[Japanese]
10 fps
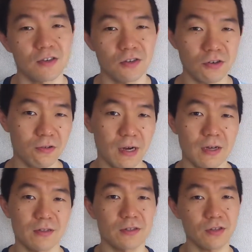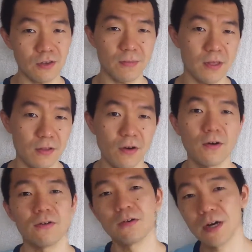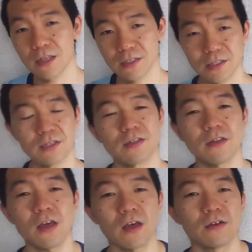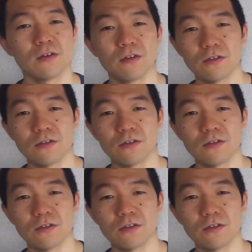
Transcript: 今日は睡眠のお話で